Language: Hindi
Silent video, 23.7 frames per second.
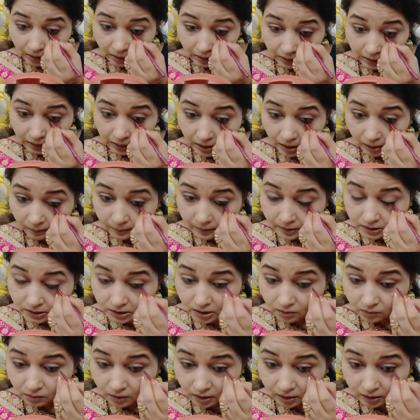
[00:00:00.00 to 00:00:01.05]
अगर आप
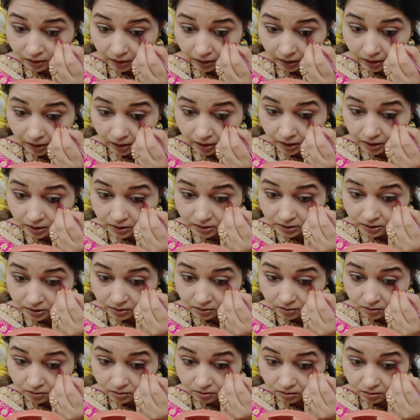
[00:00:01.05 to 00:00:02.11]
अच्छी क्वालिटी का
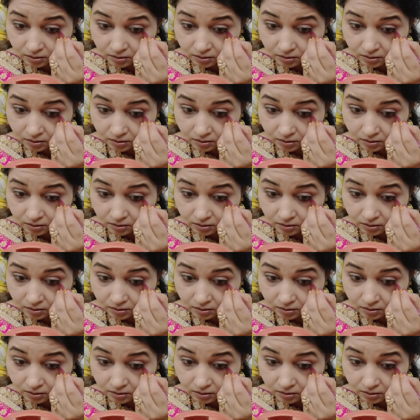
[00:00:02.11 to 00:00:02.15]
काजल